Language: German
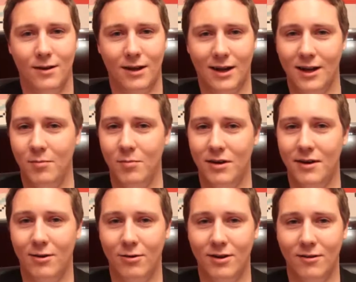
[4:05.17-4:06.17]
Da kann ich mir
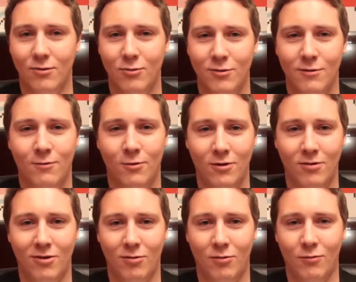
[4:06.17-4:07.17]
eigentlich auch ganz gut eine
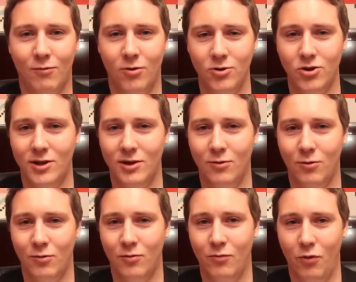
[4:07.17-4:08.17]
Fortsetzung vorstellen
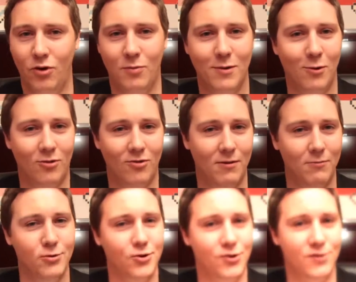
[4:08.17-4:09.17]
und würde ich mir auch sehr
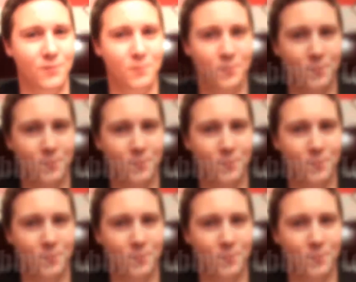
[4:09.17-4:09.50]
wünschen.